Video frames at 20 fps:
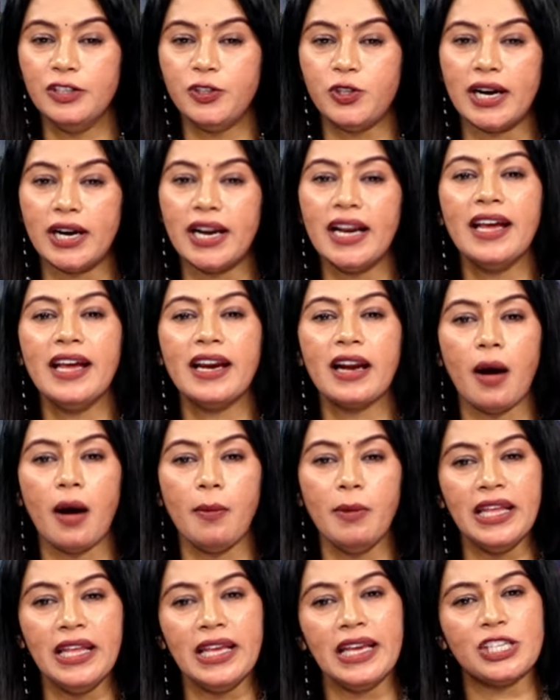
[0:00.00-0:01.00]
జడల
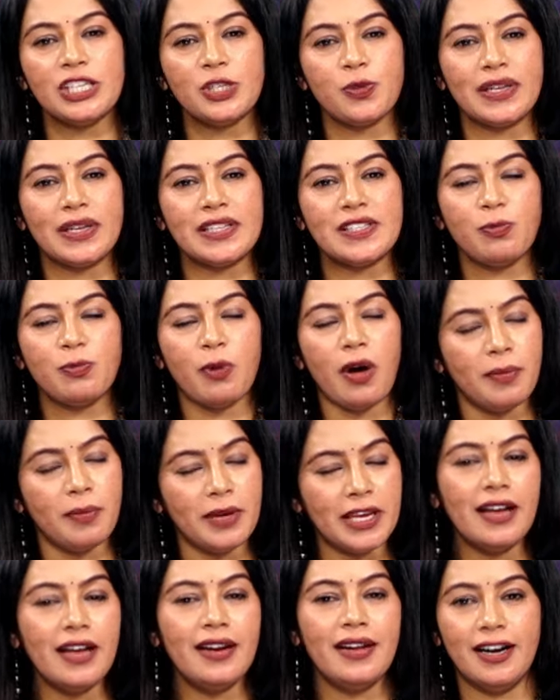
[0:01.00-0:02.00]
రామలింగేశ్వర
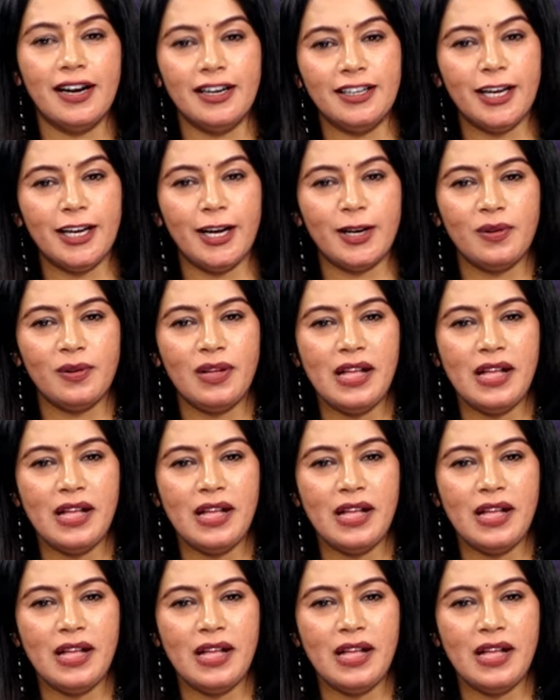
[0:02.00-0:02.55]
స్వామి అని అంటారు